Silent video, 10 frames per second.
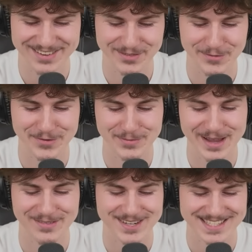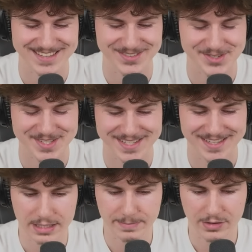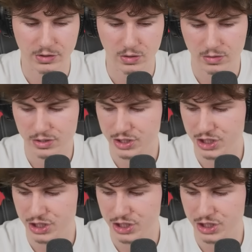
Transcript: me fumer avant que ça commence. Maintenant,